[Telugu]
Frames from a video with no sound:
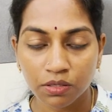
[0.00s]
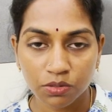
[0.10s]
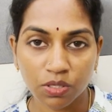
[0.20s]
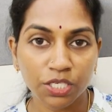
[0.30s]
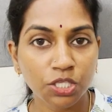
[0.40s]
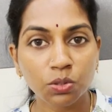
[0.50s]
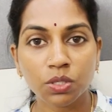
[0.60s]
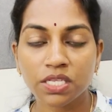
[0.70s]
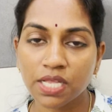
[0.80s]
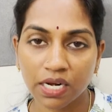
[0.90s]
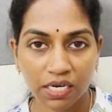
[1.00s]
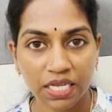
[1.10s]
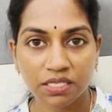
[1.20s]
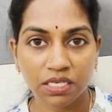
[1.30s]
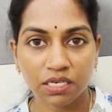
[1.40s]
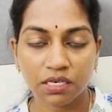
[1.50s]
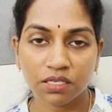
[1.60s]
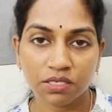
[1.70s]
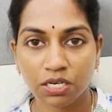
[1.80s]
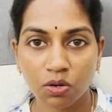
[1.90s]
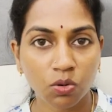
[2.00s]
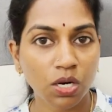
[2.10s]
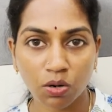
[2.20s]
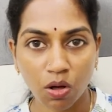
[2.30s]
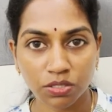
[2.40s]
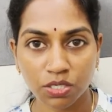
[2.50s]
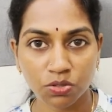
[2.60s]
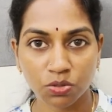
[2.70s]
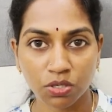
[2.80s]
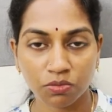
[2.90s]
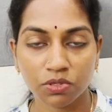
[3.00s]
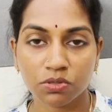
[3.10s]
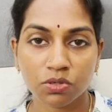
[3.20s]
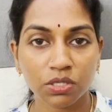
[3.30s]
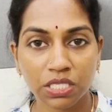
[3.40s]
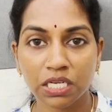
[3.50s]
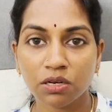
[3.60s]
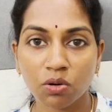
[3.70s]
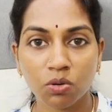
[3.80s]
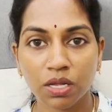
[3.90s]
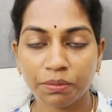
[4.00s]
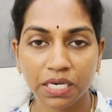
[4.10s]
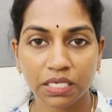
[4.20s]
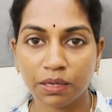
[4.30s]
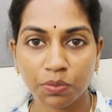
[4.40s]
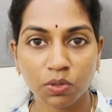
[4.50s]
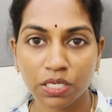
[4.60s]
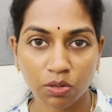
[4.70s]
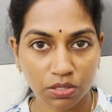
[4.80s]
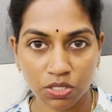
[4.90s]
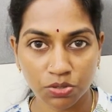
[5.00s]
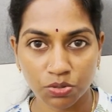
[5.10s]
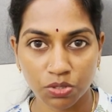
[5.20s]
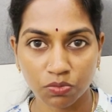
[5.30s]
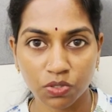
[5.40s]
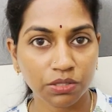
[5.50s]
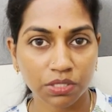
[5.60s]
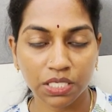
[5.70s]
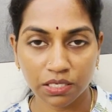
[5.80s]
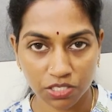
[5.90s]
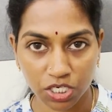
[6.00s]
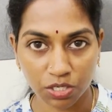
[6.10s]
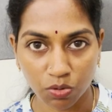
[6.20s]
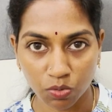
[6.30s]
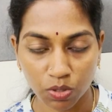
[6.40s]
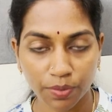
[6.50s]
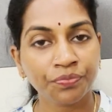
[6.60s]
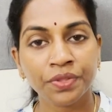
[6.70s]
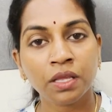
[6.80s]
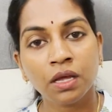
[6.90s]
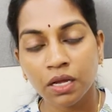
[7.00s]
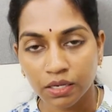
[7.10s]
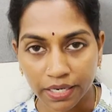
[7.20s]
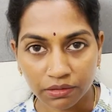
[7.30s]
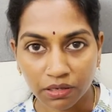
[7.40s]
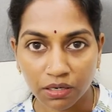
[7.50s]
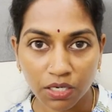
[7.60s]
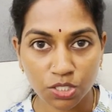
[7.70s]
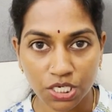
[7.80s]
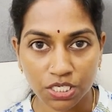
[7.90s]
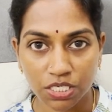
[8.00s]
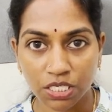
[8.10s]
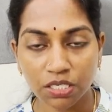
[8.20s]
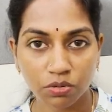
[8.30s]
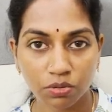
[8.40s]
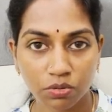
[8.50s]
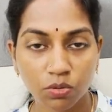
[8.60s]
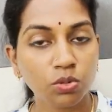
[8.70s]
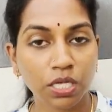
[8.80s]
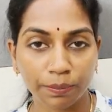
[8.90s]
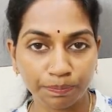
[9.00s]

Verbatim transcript: సో ఇది కూడా సన్ రైజింగ్ ఇండస్ట్రీలో కూడా లాసెస్ ఉండవు సో దీంట్లో కూడా మనకి ఎప్పుడు లాసెస్ ఉండవు రియల్ ఎస్టేట్లో కూడా అండ్ థర్డ్ వచ్చేసి గుడ్డ